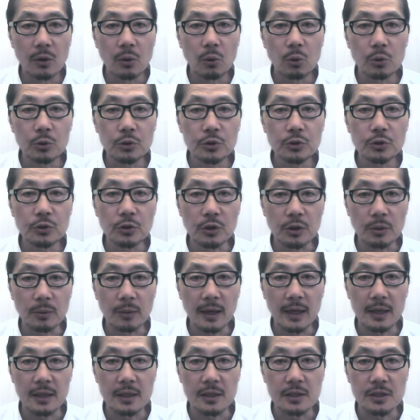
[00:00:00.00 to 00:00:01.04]
哺乳類
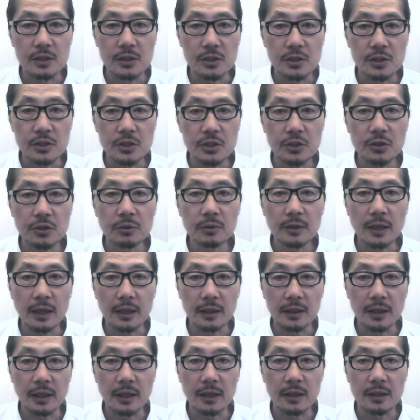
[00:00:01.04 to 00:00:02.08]
は子宮
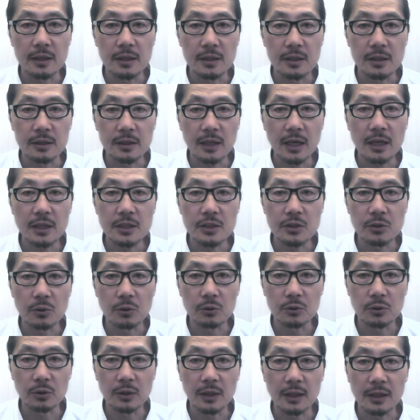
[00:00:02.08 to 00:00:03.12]
内で胎児
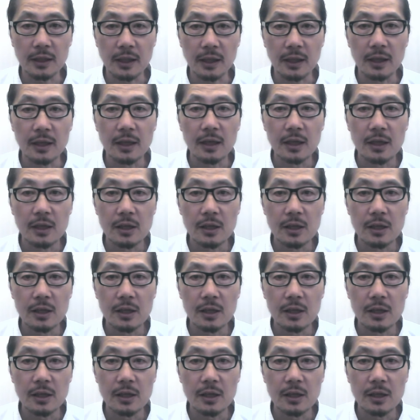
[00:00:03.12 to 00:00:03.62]
を育て、